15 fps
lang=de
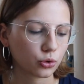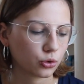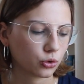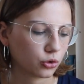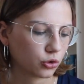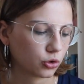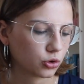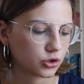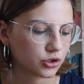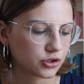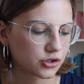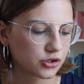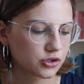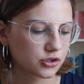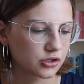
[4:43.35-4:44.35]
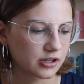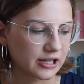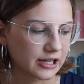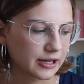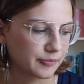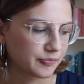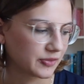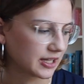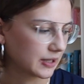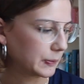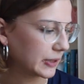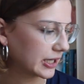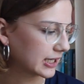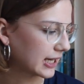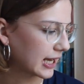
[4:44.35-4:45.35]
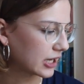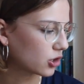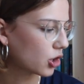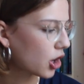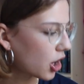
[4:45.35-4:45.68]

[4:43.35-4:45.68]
und ähm, eben einen kleinen